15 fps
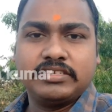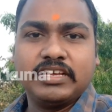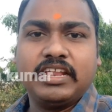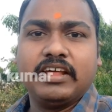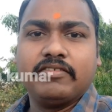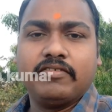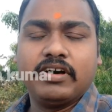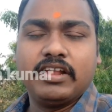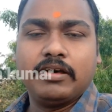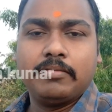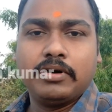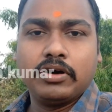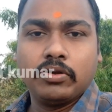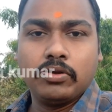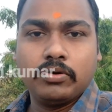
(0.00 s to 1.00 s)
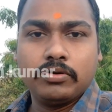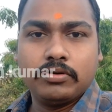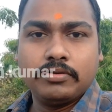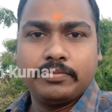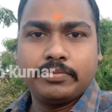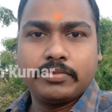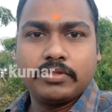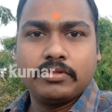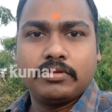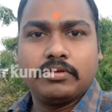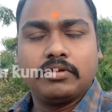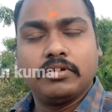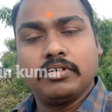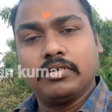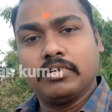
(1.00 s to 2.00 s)
జలియన్ వాలాబాగ్లో
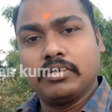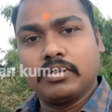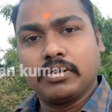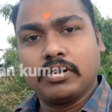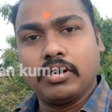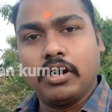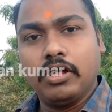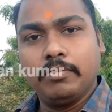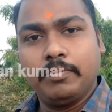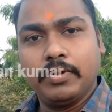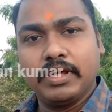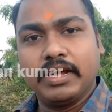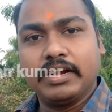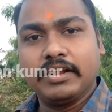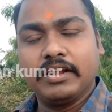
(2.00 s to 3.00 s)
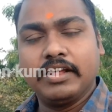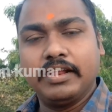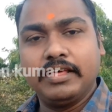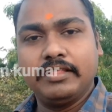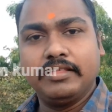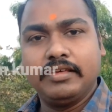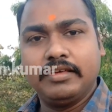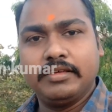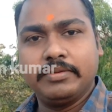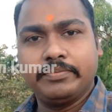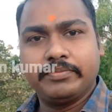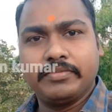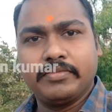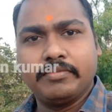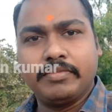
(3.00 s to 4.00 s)
కాల్పుల ఘటన అనేది
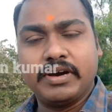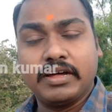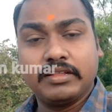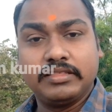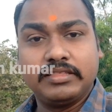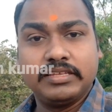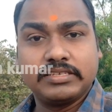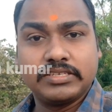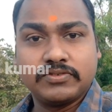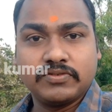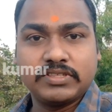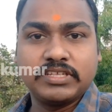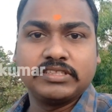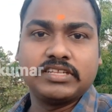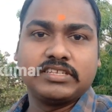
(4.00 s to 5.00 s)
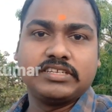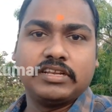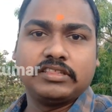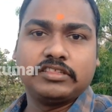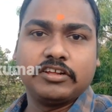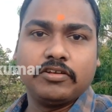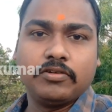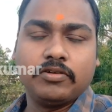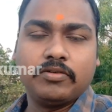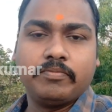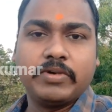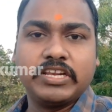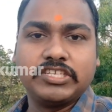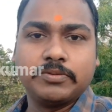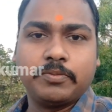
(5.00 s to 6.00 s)
భారతదేశ స్వతంత్ర చరిత్రలో
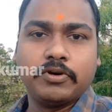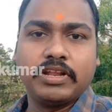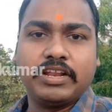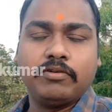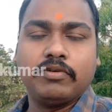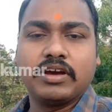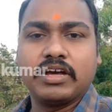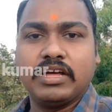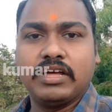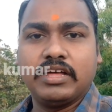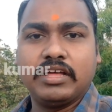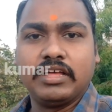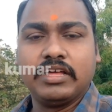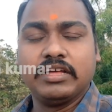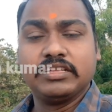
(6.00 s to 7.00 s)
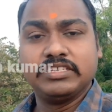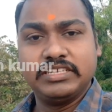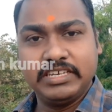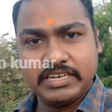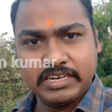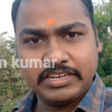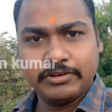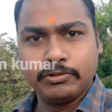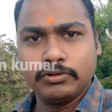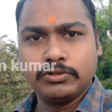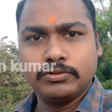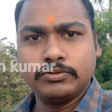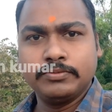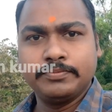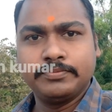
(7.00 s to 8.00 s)
మర్చిపోలేని ఒక చీకటి
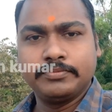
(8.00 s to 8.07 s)
రోజు